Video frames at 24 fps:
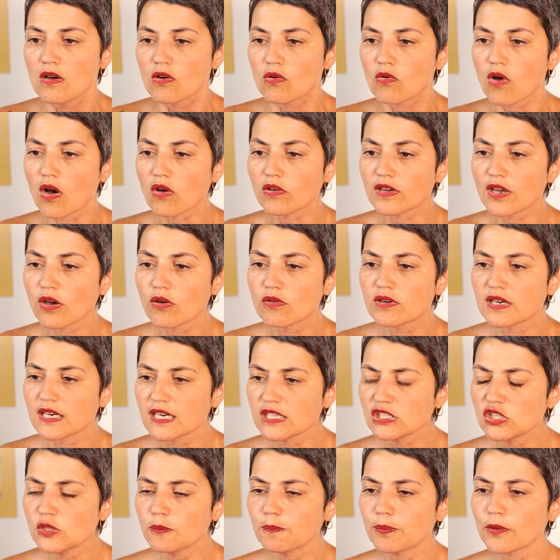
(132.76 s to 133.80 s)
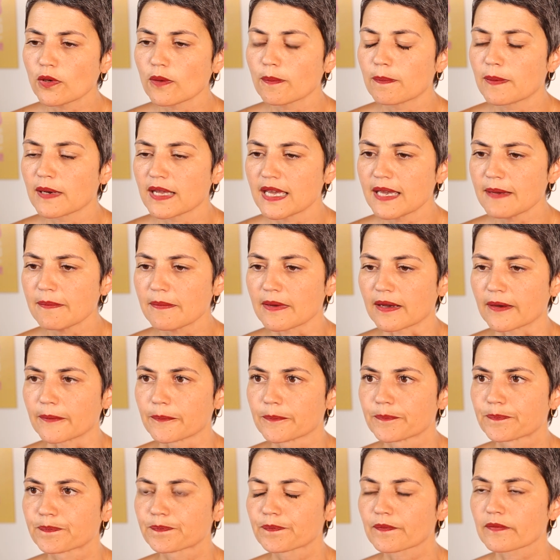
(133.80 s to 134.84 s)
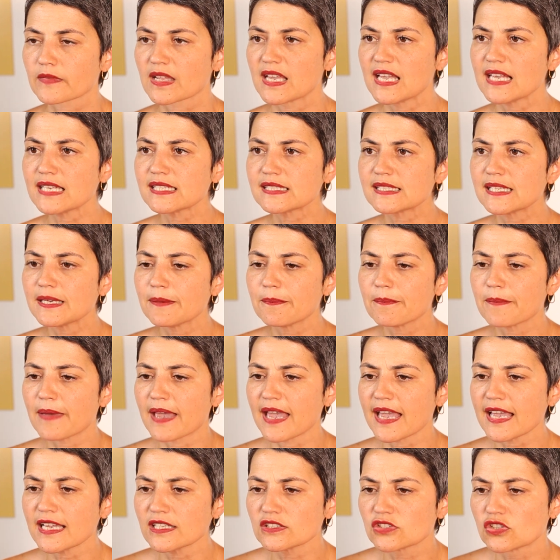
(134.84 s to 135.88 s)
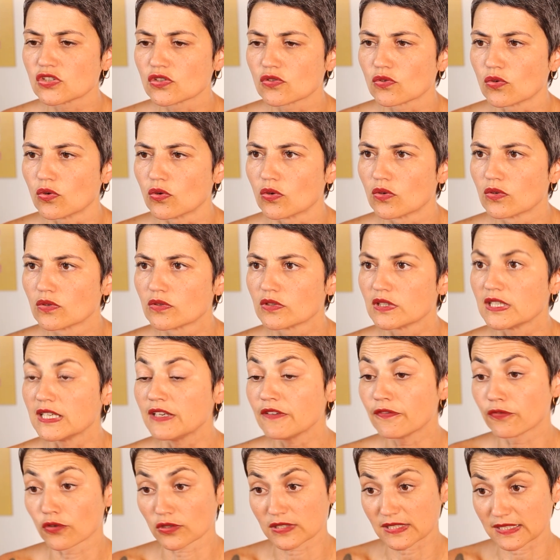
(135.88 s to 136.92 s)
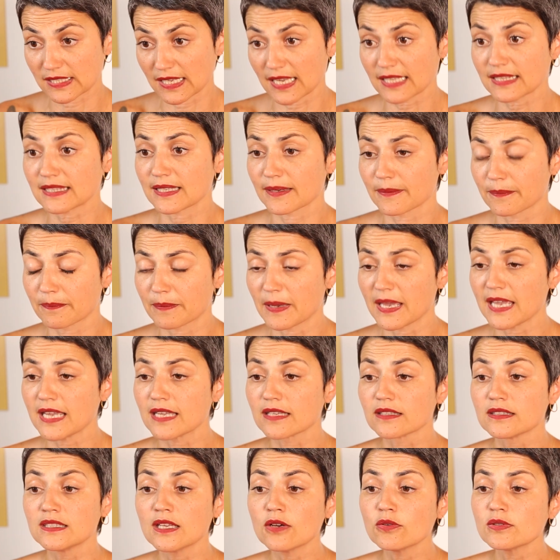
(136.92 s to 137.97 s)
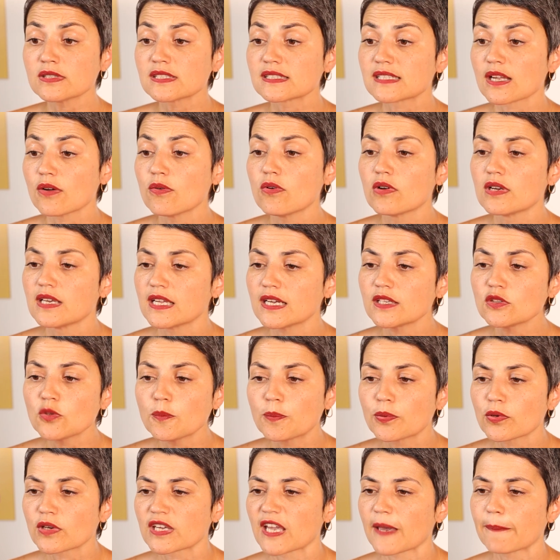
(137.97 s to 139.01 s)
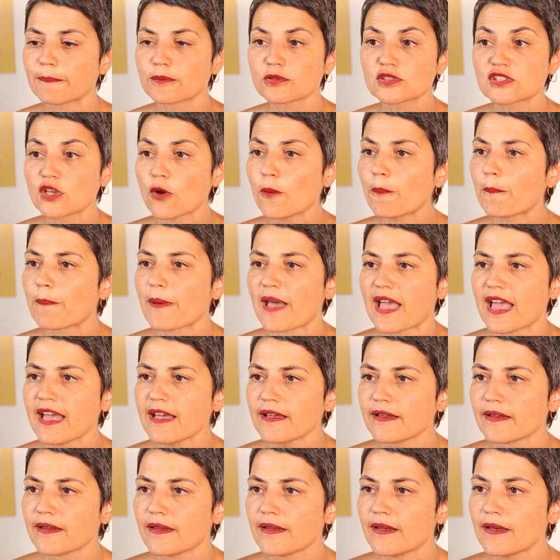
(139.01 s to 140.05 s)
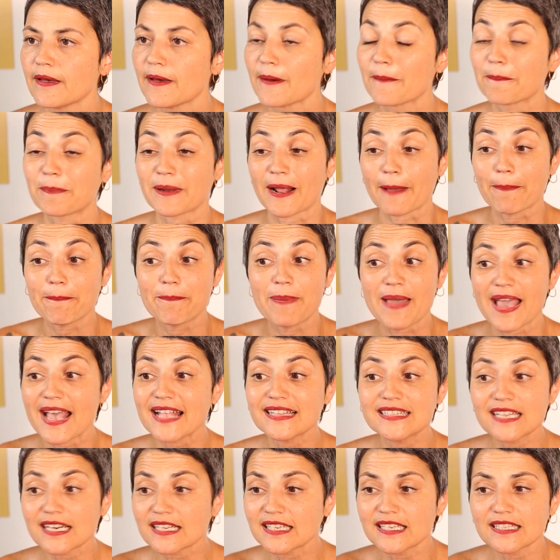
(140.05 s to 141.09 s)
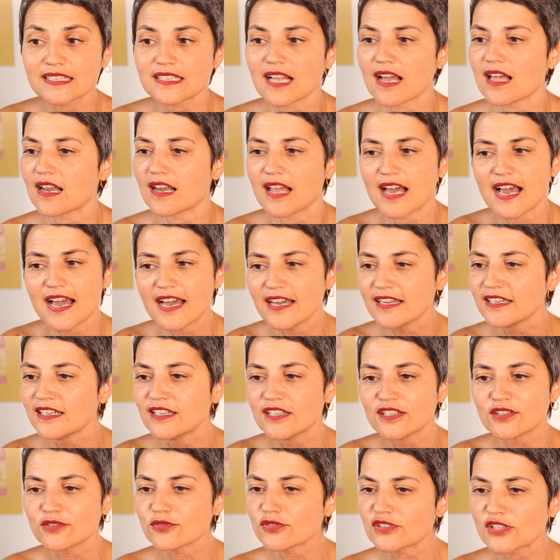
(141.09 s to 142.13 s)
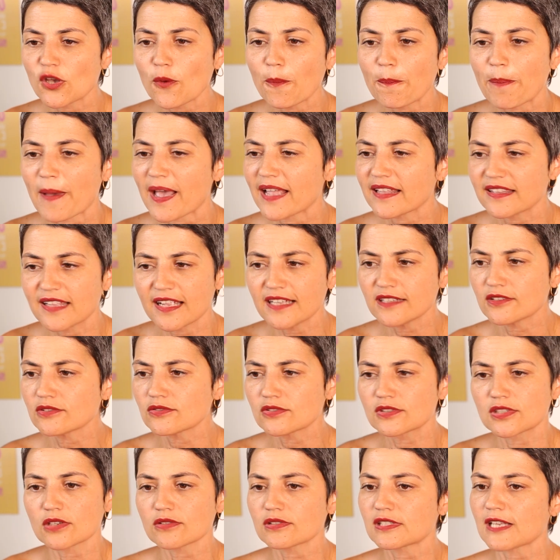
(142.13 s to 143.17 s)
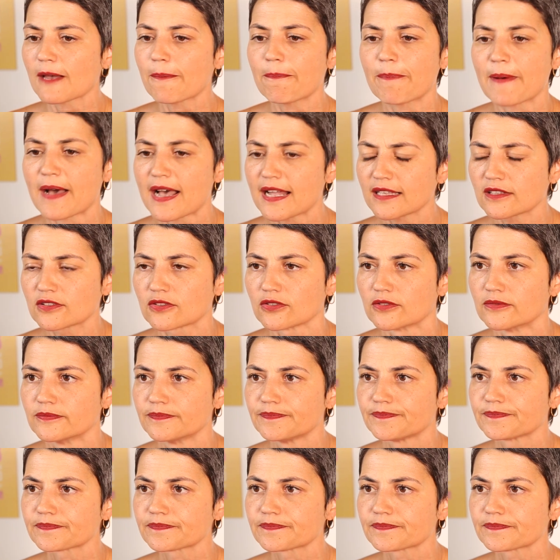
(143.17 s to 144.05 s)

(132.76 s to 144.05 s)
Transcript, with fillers: Qual que é o grande problema? Esse médico e você também não estão olhando para o quê? Para o seu pé, para a pedra que está lá no seu pé dentro do seu sapato.